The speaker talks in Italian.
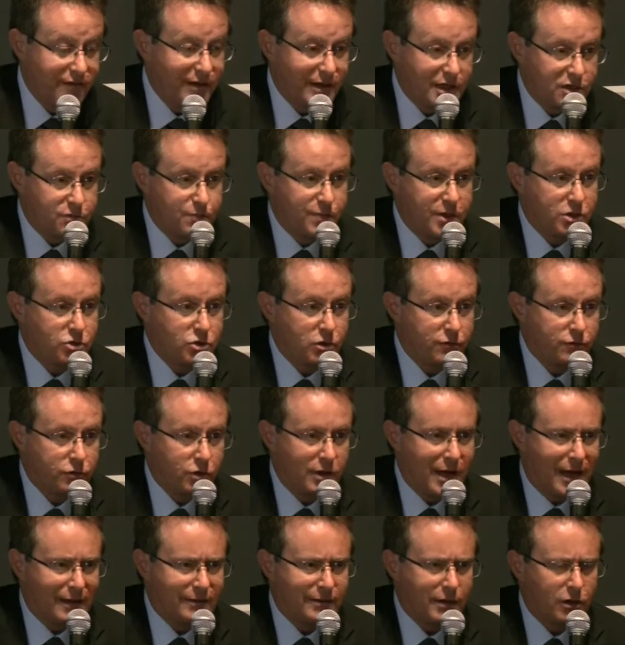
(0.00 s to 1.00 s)
viene spesso
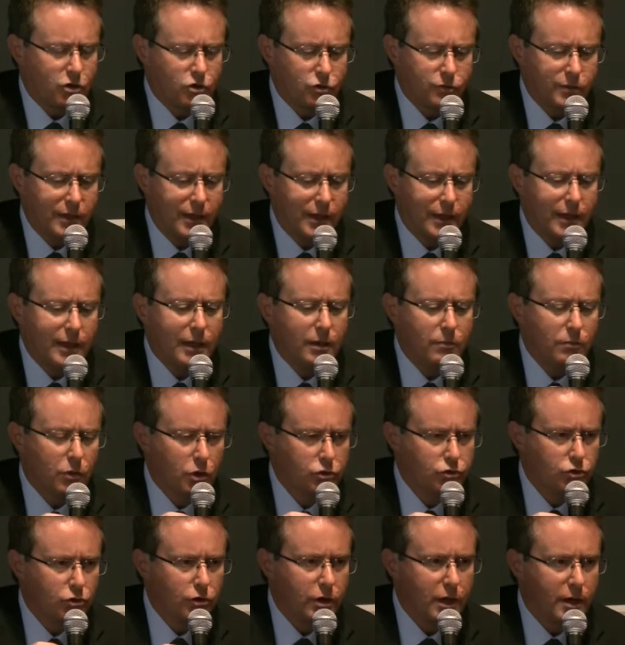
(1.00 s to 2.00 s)
evocata come il
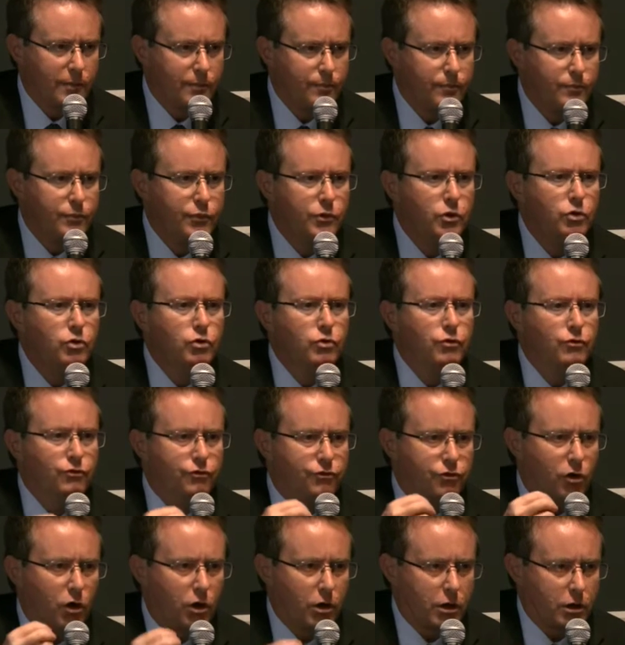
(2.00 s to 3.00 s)
motore più
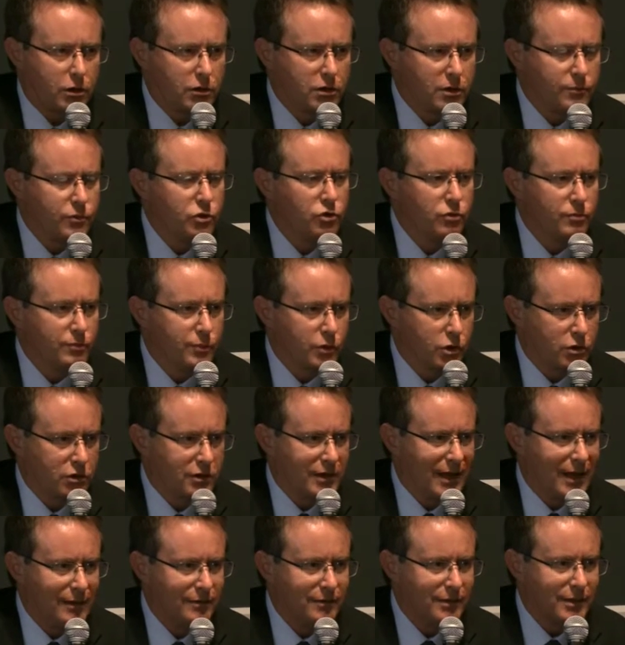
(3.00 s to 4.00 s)
forte, più
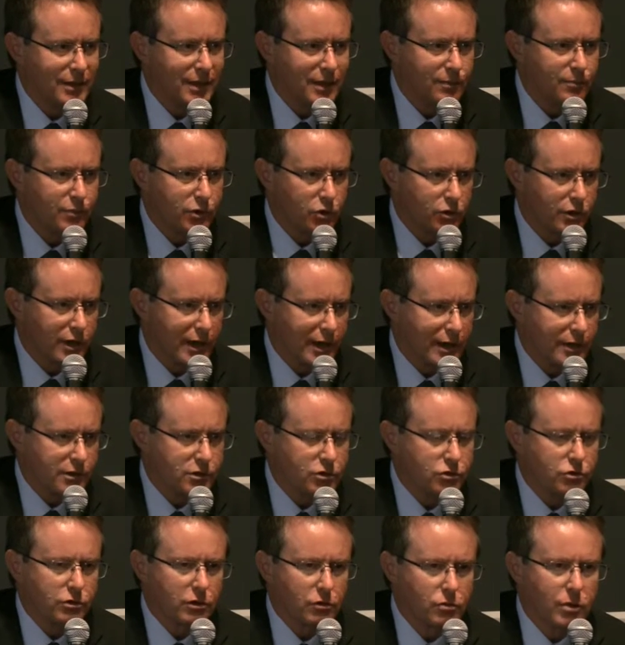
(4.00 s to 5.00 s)
importante del
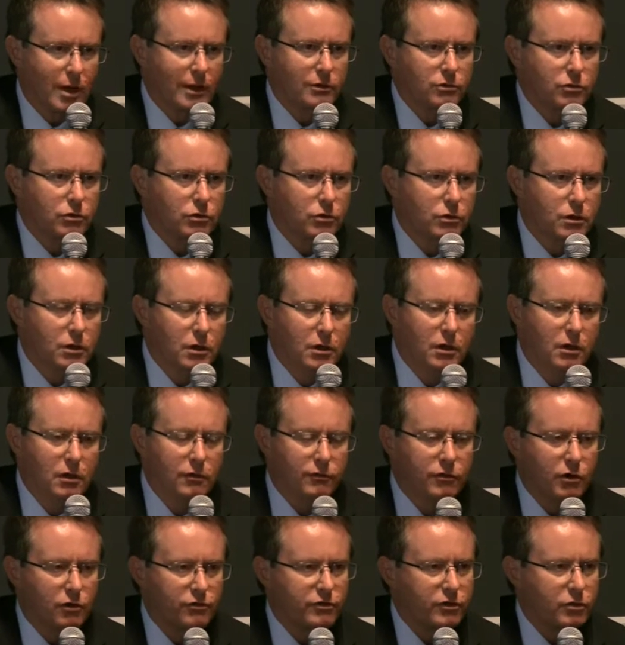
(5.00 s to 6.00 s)
progresso e quanto
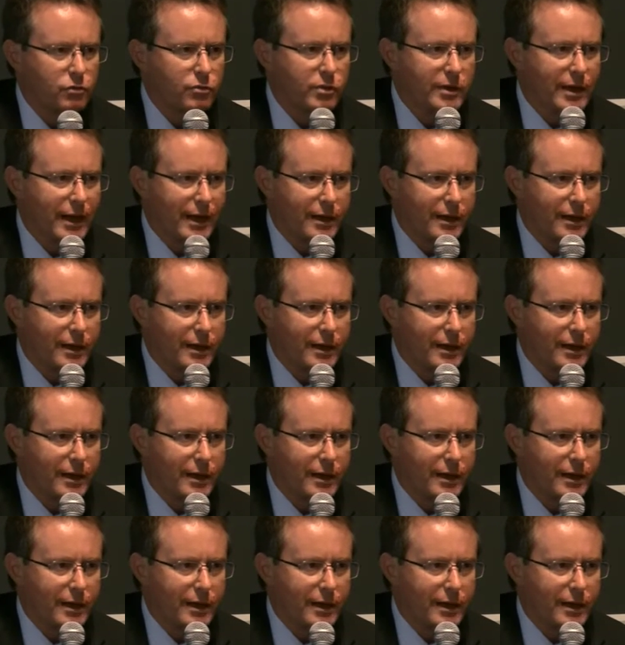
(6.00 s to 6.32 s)
vi ho fin qui